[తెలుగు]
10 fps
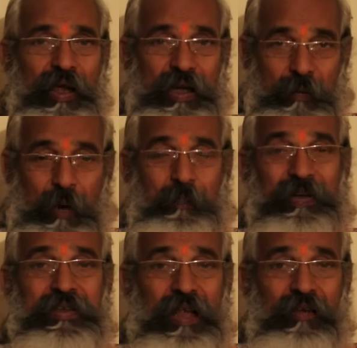నింబ
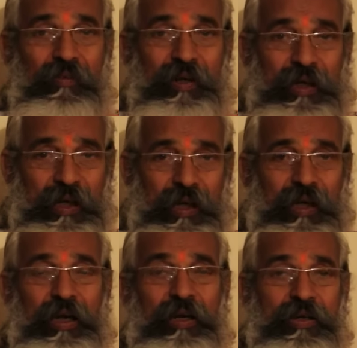ప్రసాదం ఈ
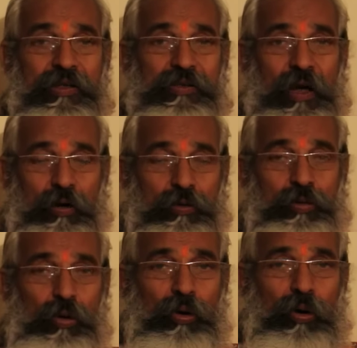
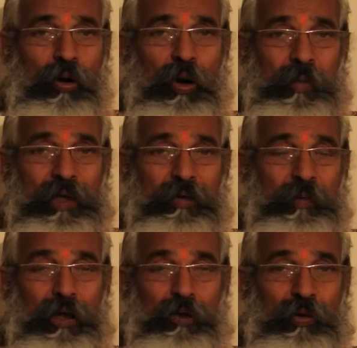షడ్రసో
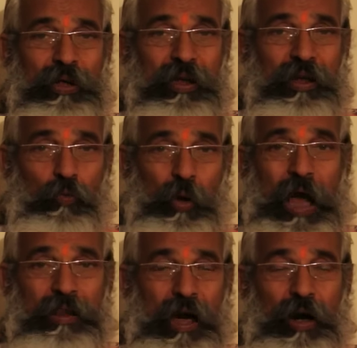పేతమైనటువంటి
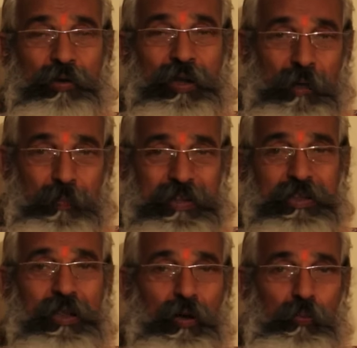ఉగాది నాడు తినే
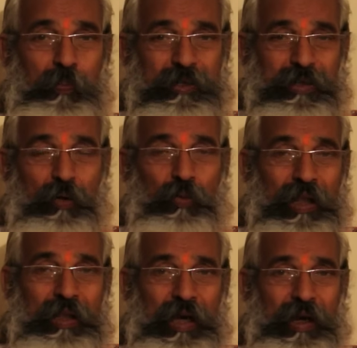పచ్చడి పచ్చడి
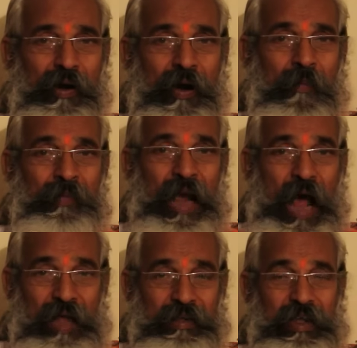ఉన్నదే
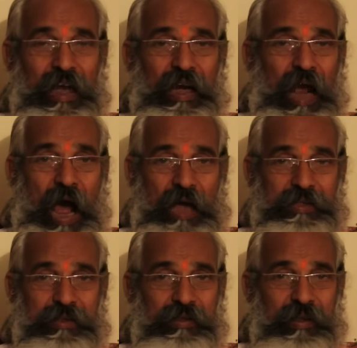అది ఆ
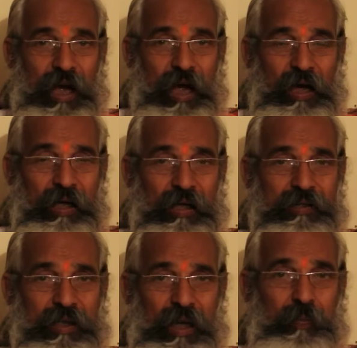ఆ
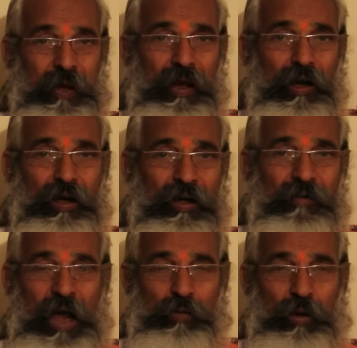చిన్నపిల్లల యొక్క
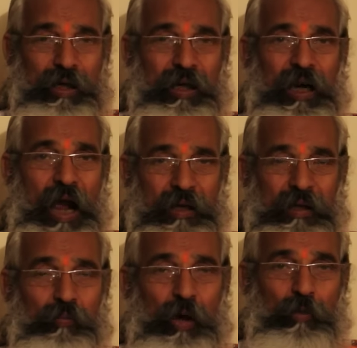వ్యాధులకి
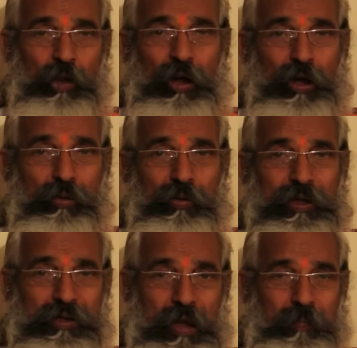ఆట్లమ్మ
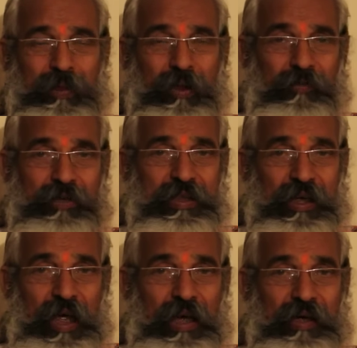మొదలైనటువంటి జనపద
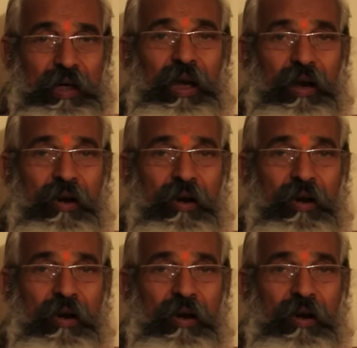ధ్వంసకాలకి